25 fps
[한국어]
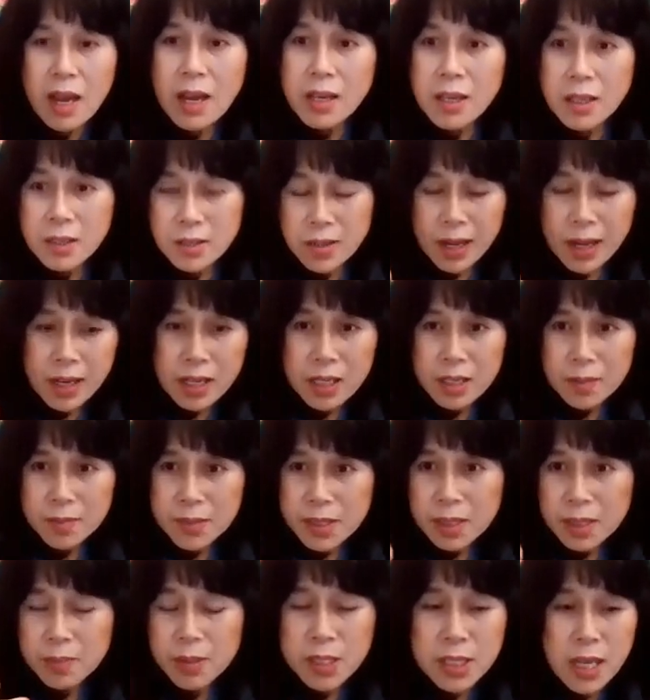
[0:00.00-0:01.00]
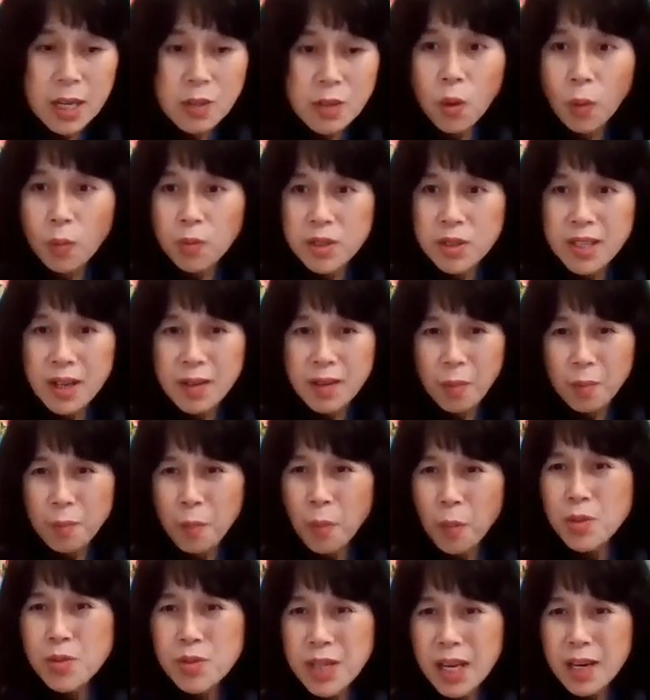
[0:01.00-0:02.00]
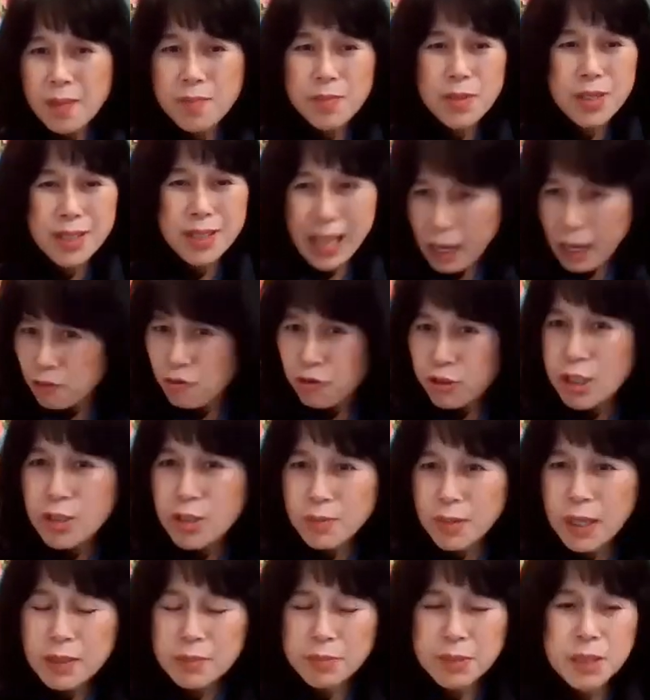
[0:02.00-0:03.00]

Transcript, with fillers: 그래서 하나님 지금 시간도 없는데 모든 사람 다 9년,